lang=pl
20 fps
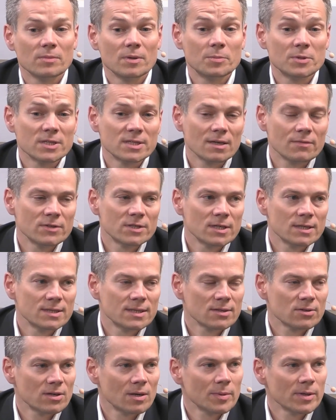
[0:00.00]
i
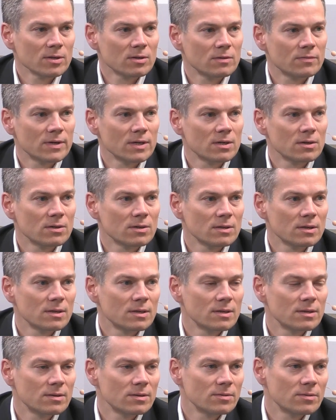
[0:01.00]
przedstawicieli sektora bankowego
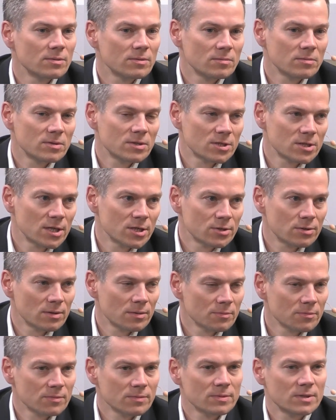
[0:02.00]
i
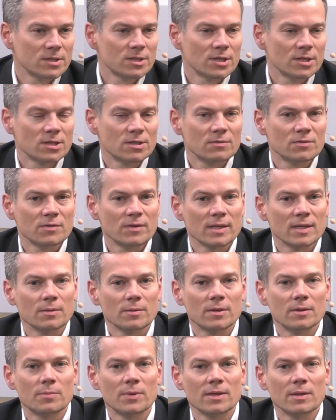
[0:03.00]
śledziłem dzisiejszy
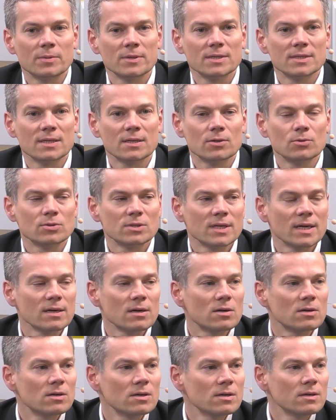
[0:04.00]
wywiad e, pana prezesa
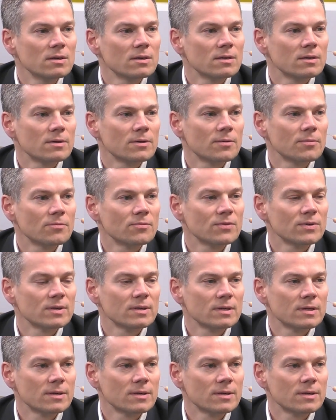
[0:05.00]
Chrusnego e, w,